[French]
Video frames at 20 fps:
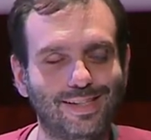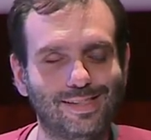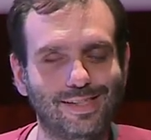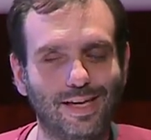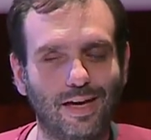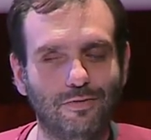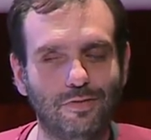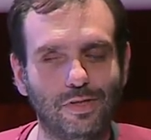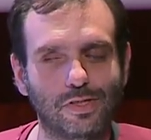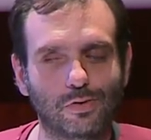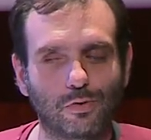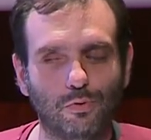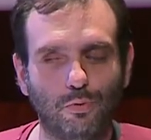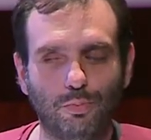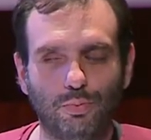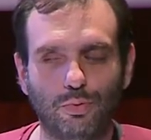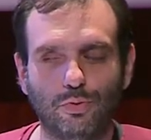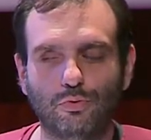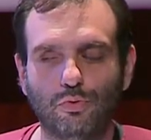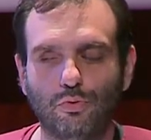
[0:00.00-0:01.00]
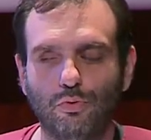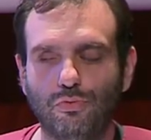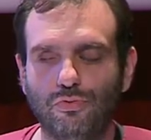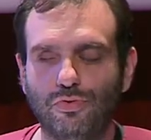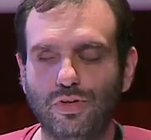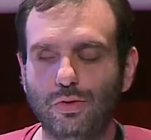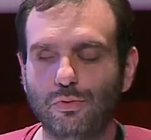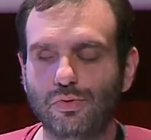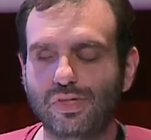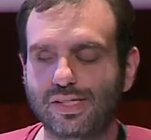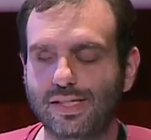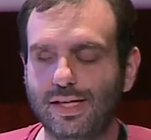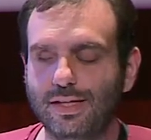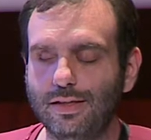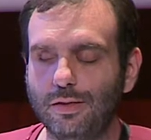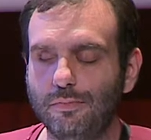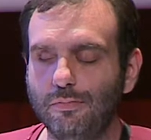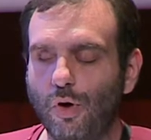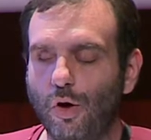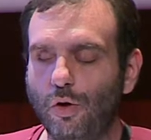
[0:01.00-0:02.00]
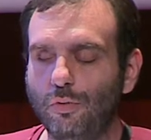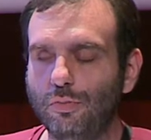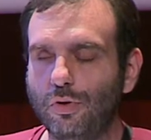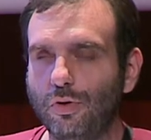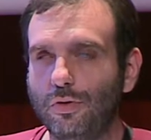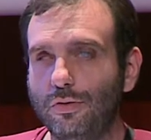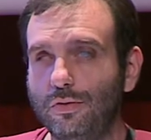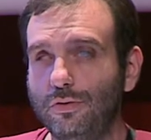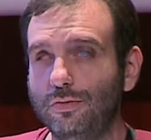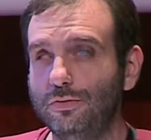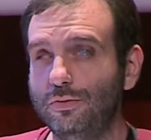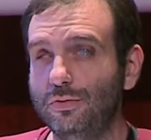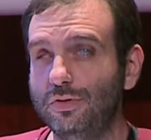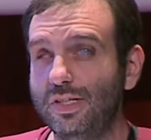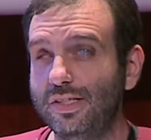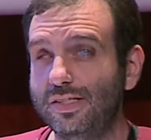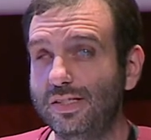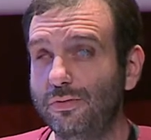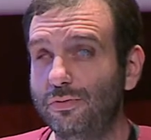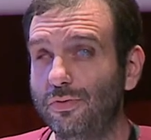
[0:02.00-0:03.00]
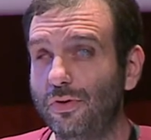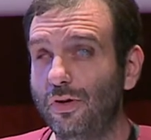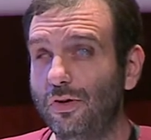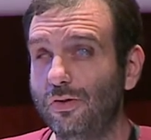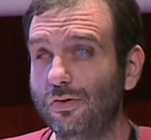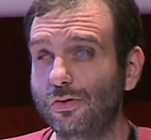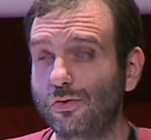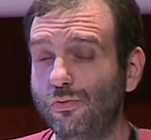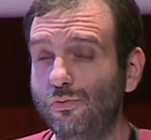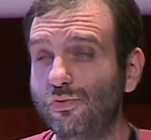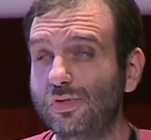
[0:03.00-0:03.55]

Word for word: services qu'on peut trouver au sein des membres de France,